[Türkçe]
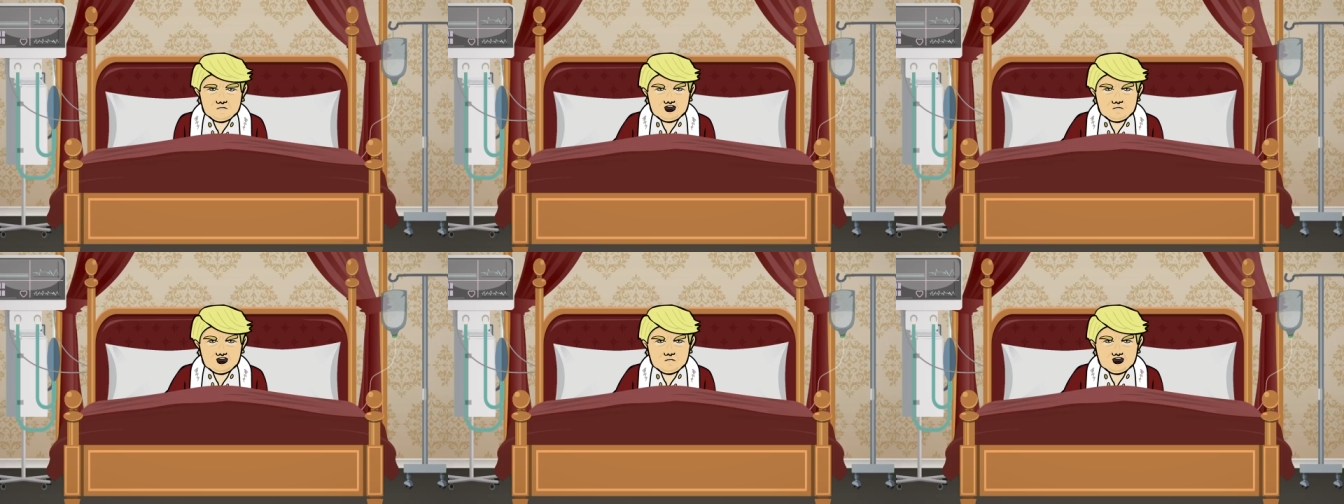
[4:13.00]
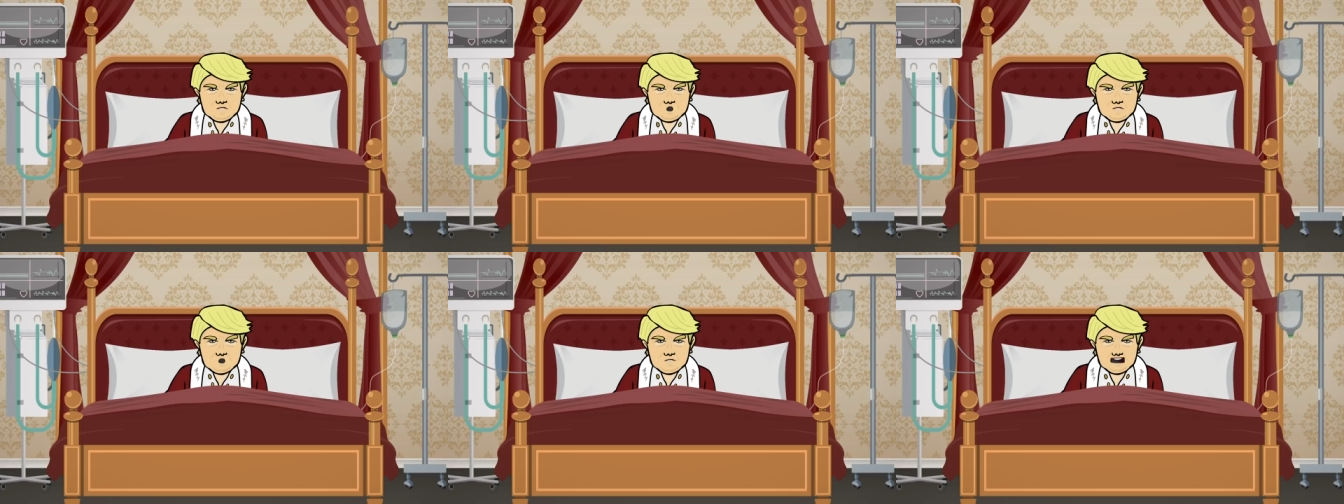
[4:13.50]
Ulan
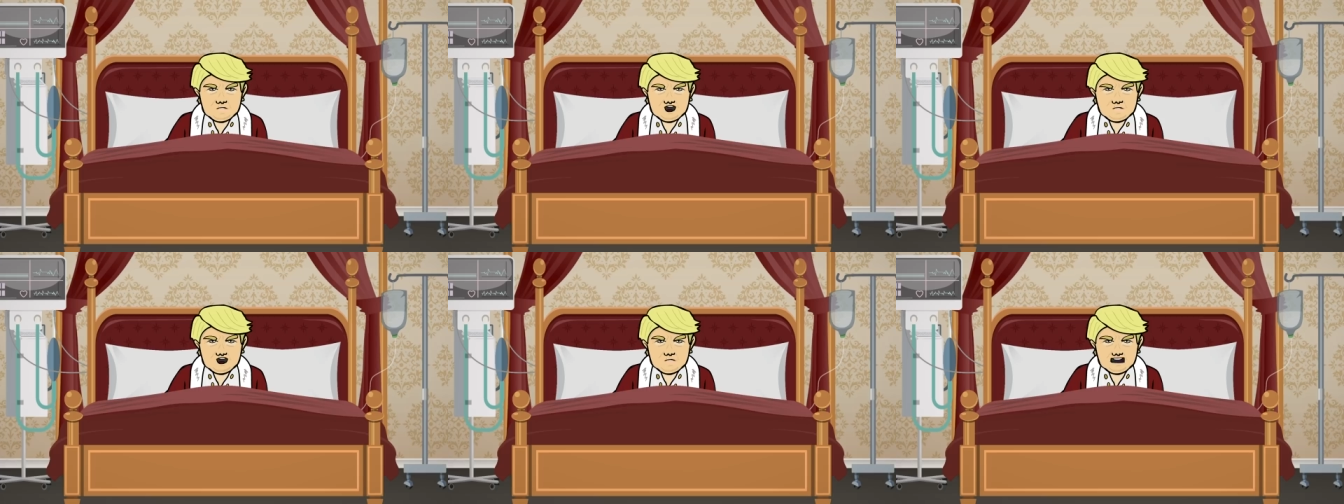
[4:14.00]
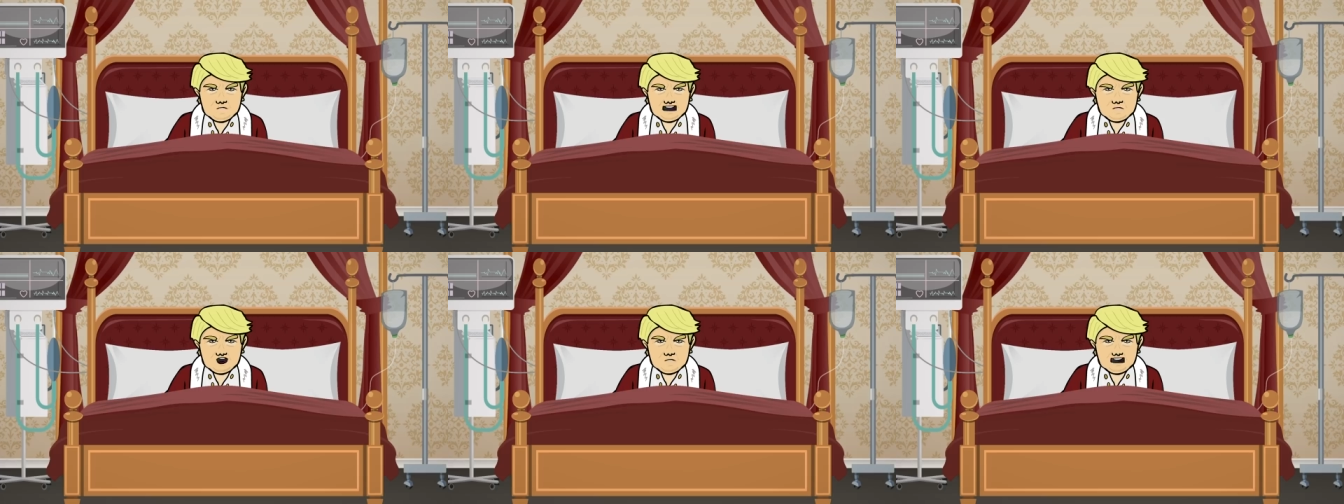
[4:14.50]
meyve suyu diye kapı
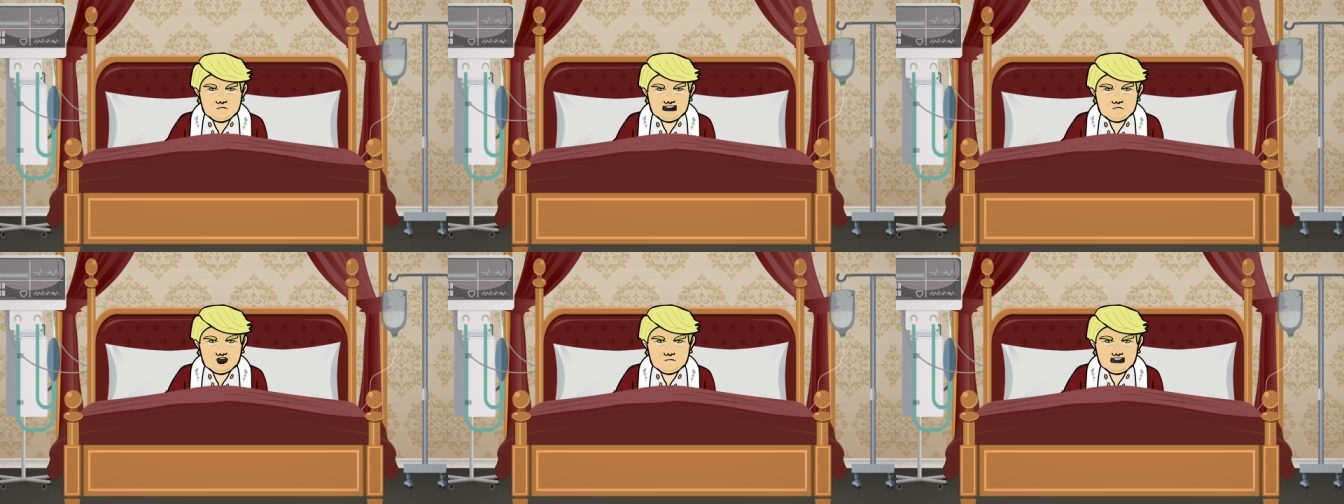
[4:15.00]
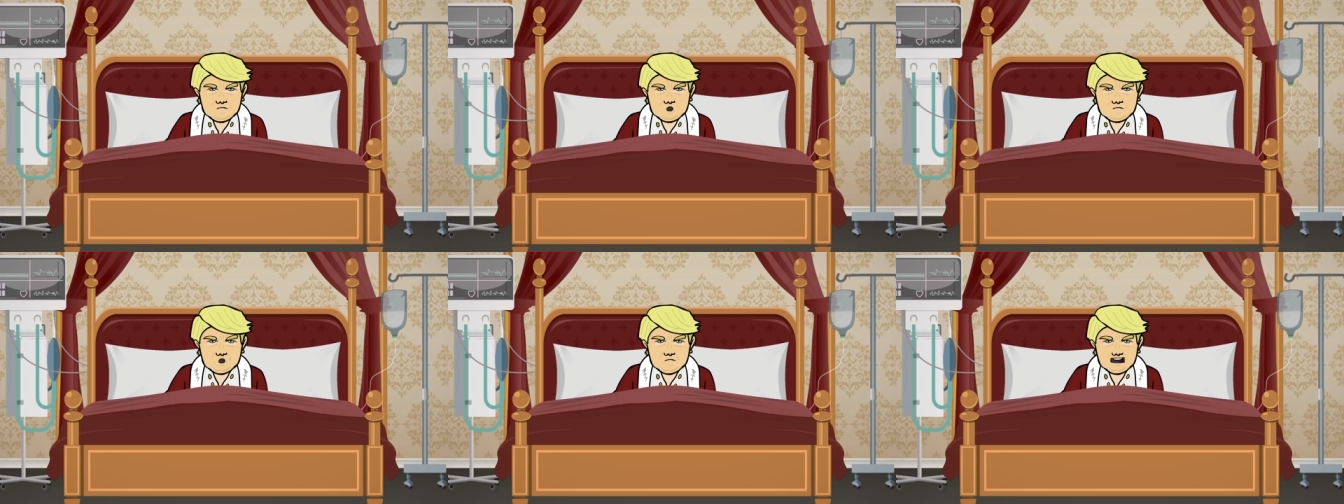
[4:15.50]
mı aldınız ama
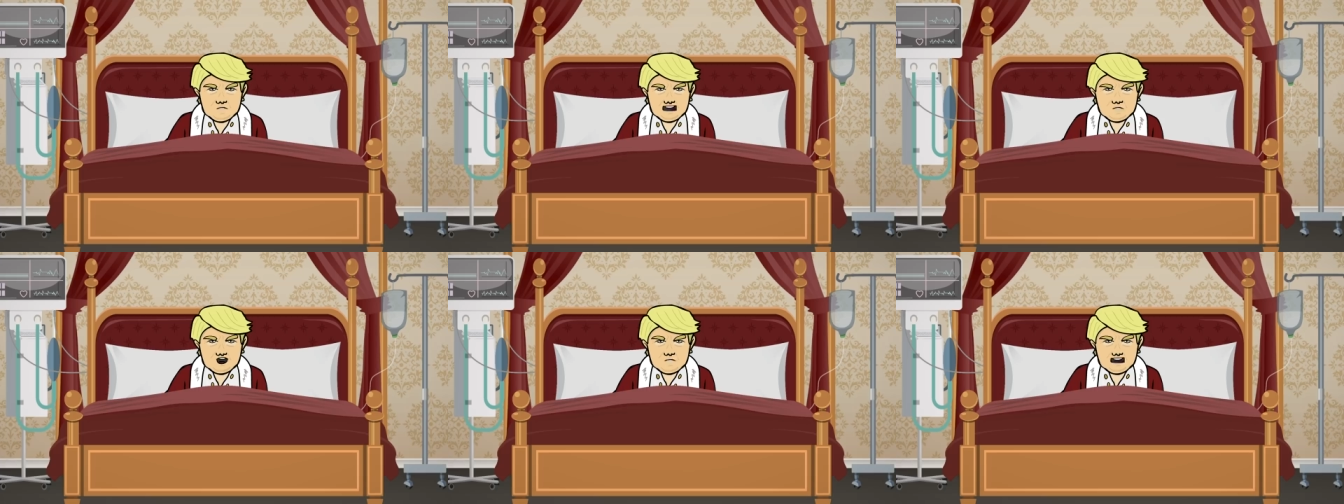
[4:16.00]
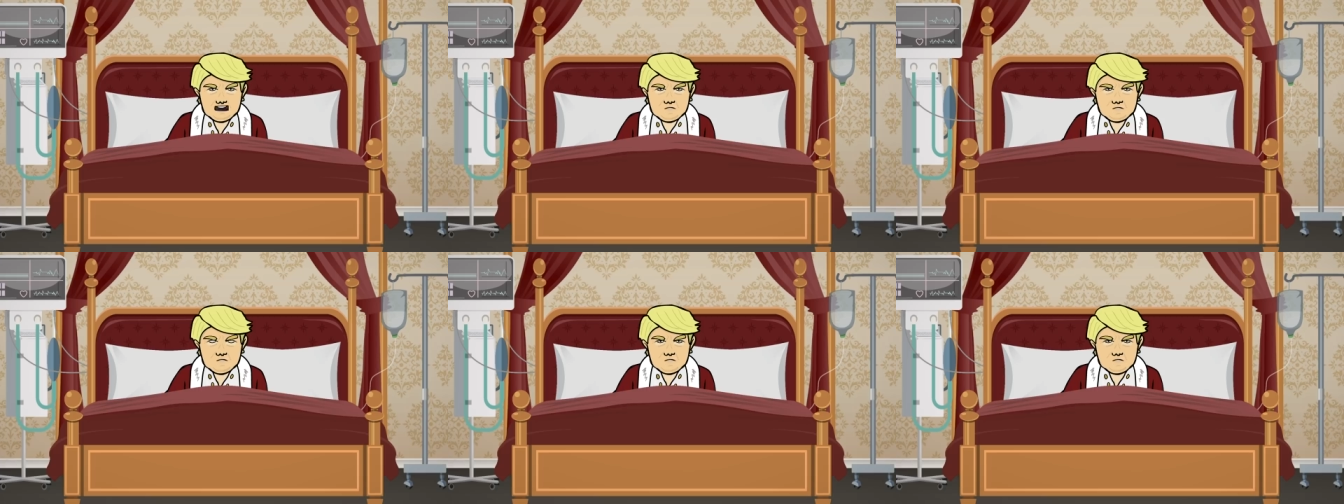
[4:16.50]
a**dum pintileri.
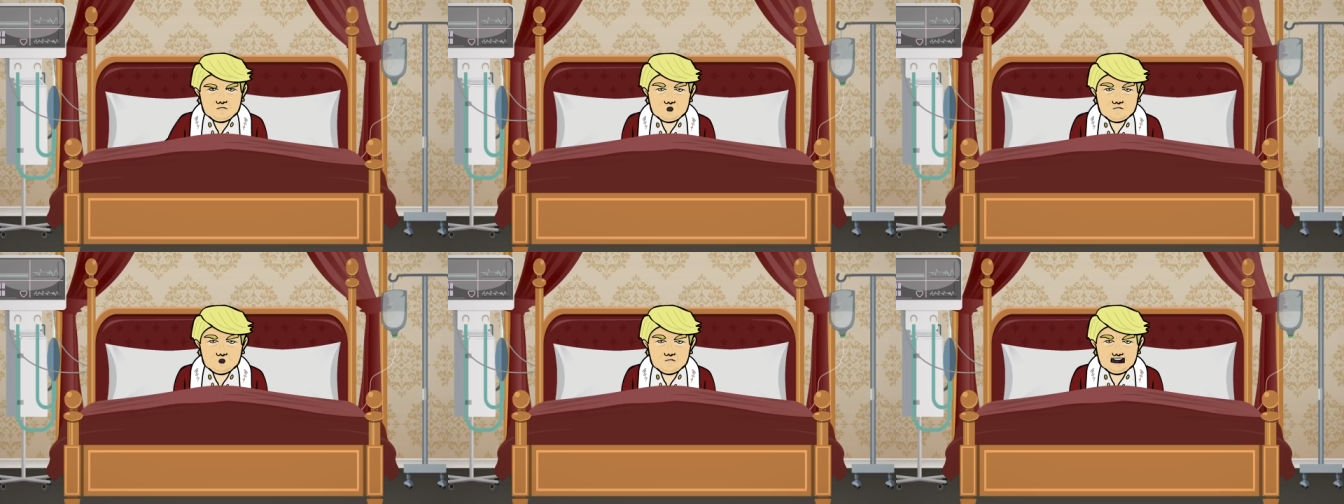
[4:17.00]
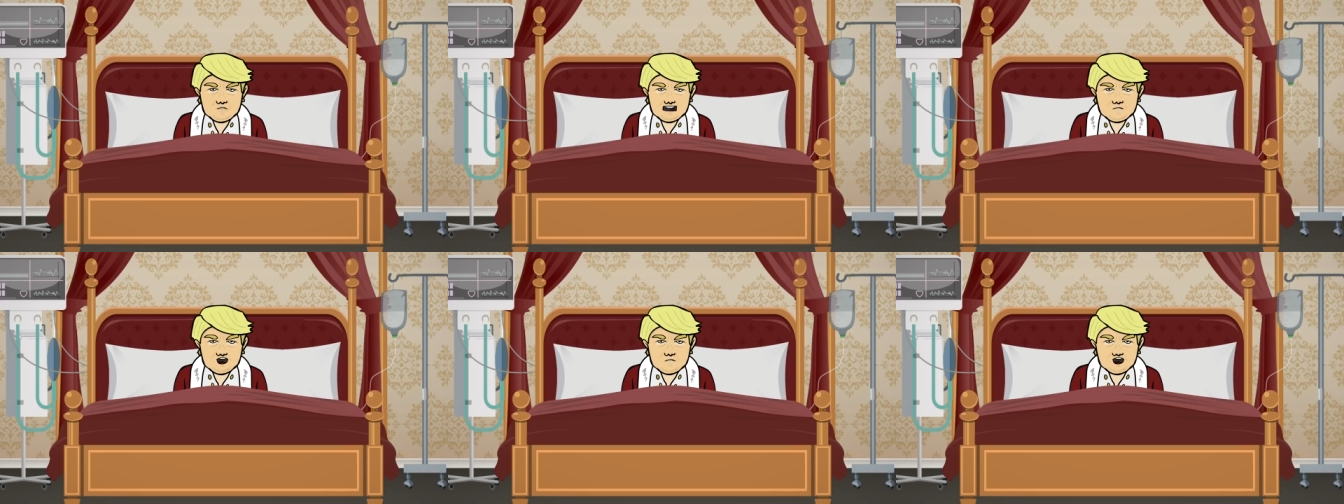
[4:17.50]
Onun
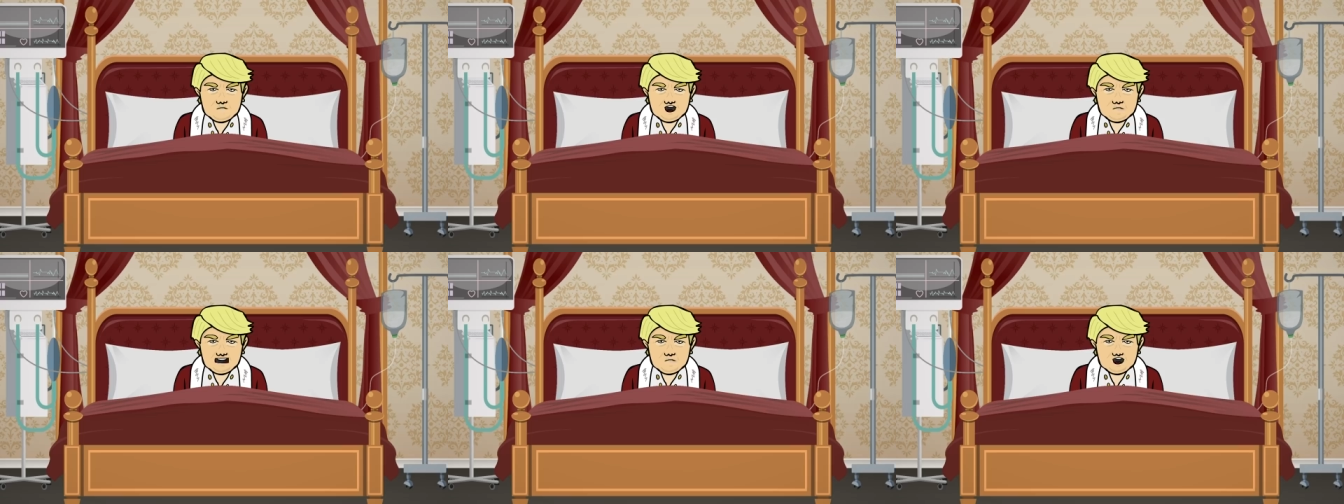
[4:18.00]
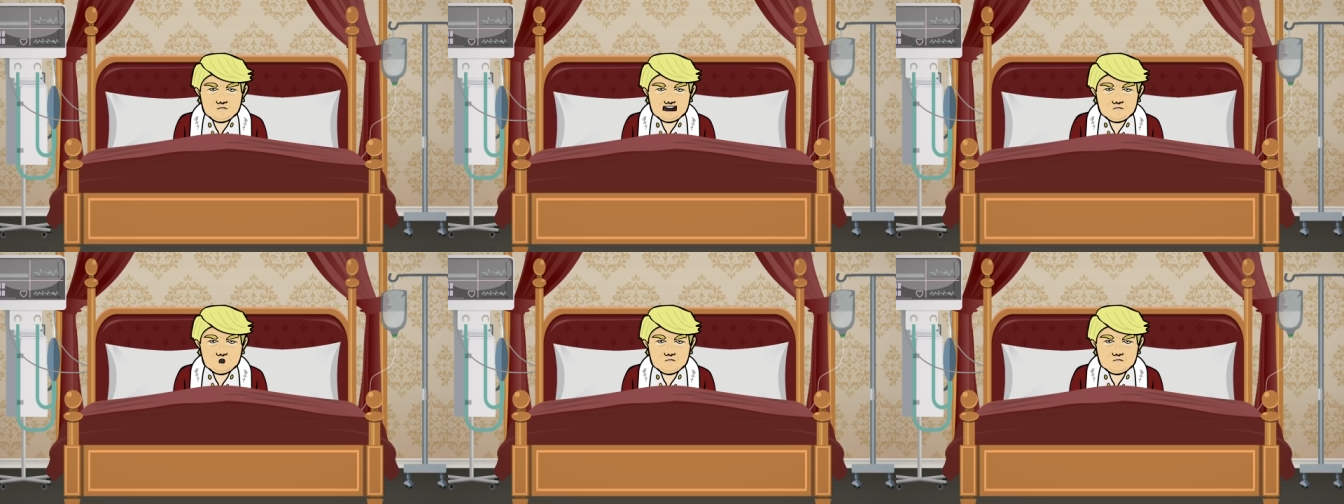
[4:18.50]
içinde meyvenin
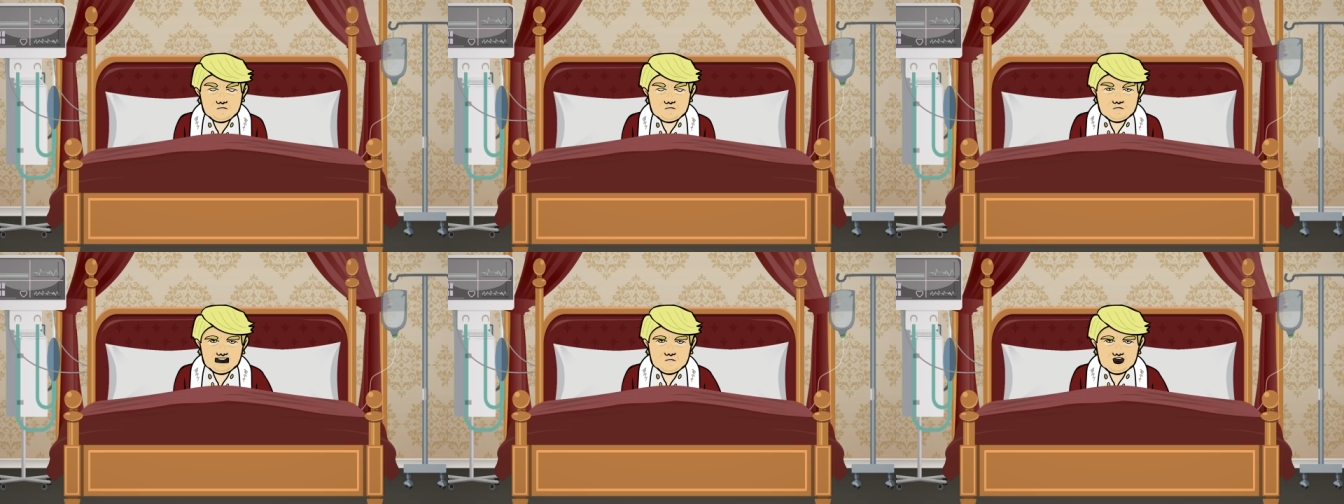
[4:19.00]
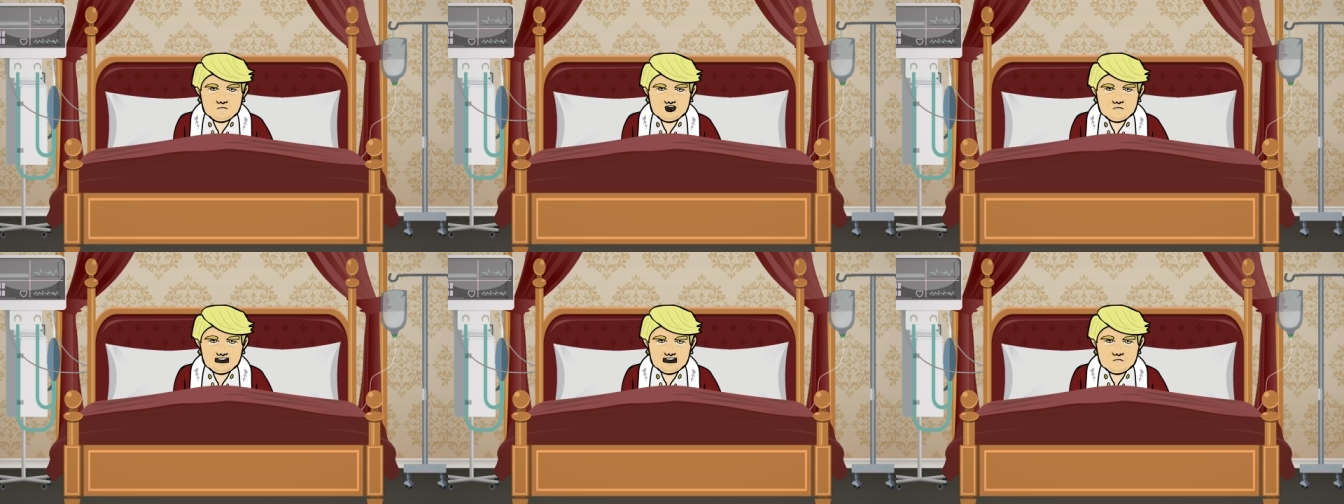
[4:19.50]
meyesi yok. Sırf
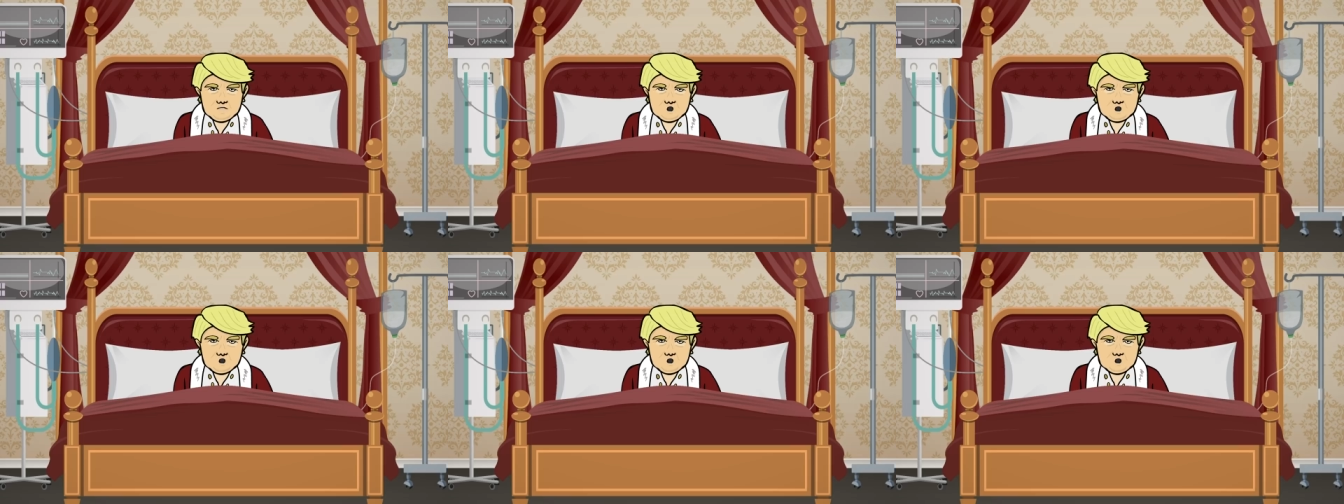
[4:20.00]
şekerli